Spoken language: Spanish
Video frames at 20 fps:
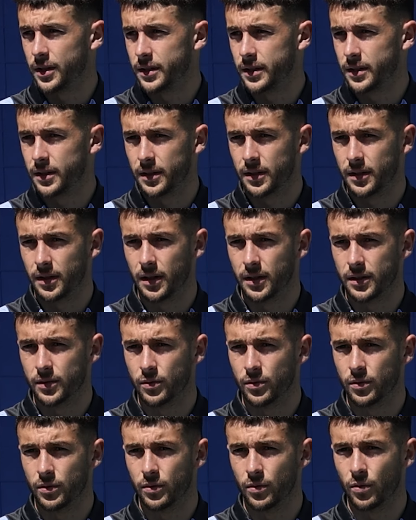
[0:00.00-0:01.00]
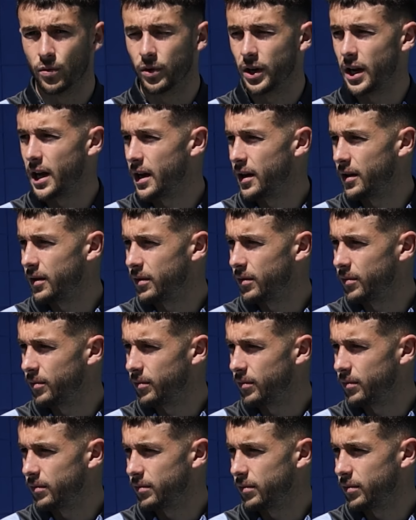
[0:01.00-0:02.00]
es, es un gran
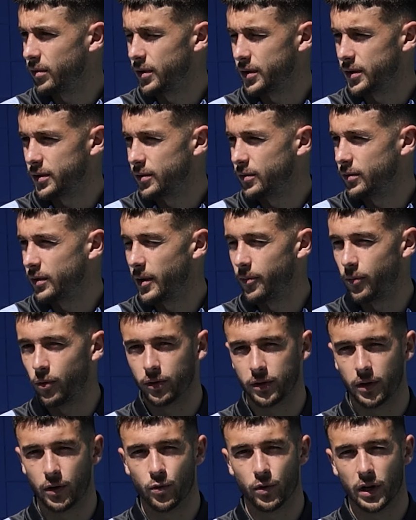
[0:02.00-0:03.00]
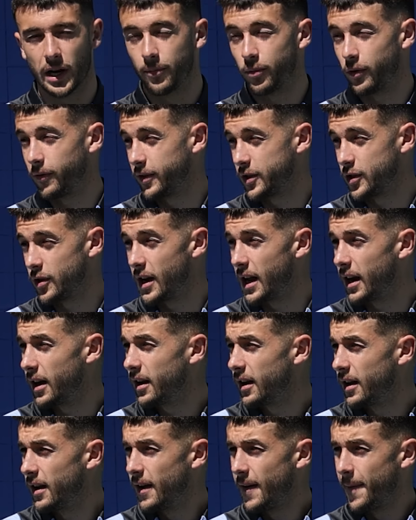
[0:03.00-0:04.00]
es pues, un gran portero y un gran
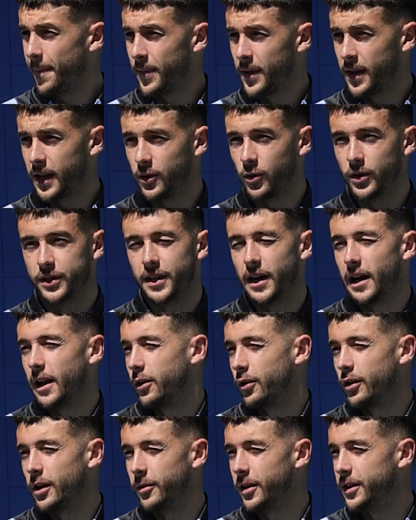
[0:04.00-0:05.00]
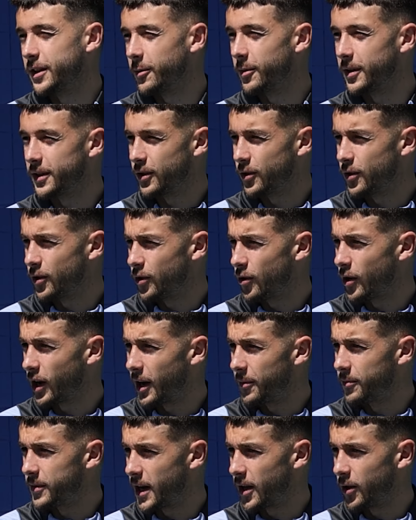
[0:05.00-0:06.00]
profesional y nuestra relación evidentemente no, ha
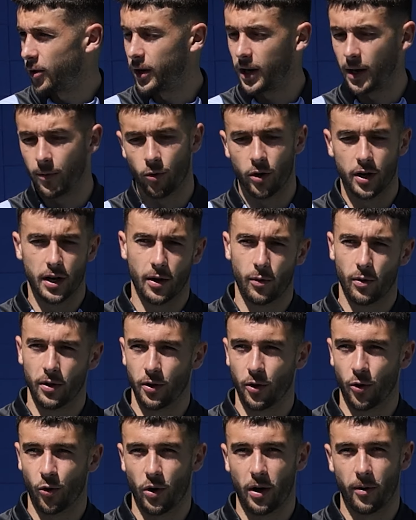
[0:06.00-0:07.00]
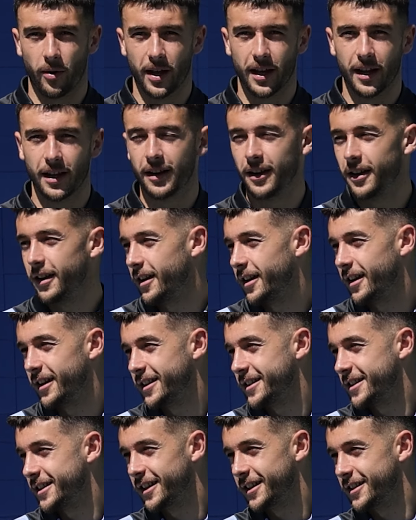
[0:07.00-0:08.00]
cambiado. Era buena cuando jugaba él,
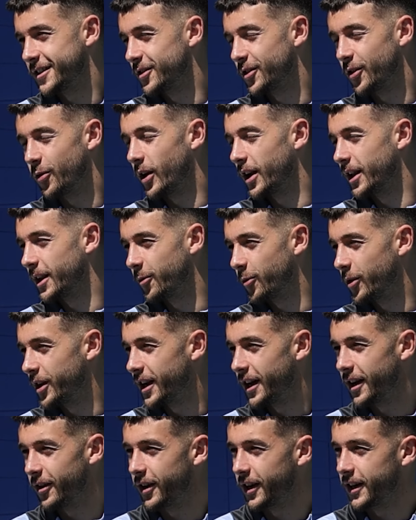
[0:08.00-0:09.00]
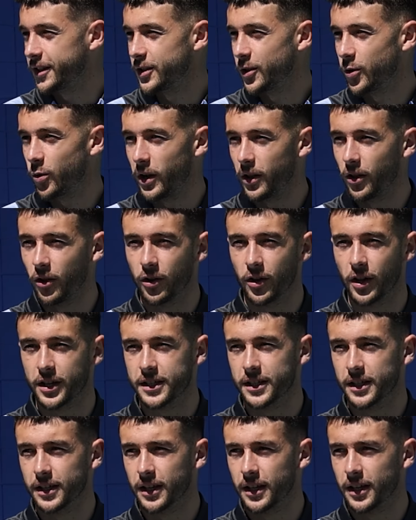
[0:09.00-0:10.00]
eh, eh, sigue siendo igual de buena ahora que estoy jugando yo,
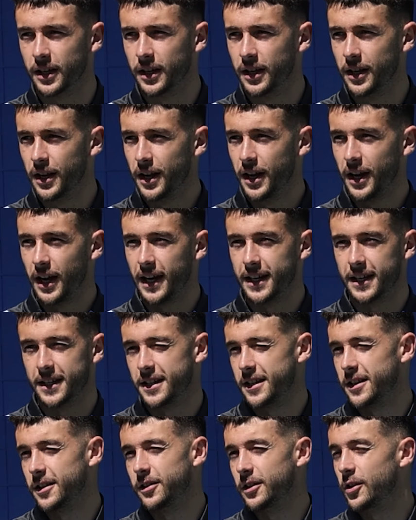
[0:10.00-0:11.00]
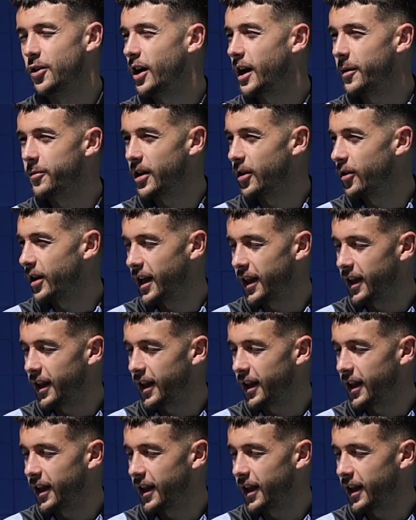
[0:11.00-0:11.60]
así que en ese sentido no ha cambiado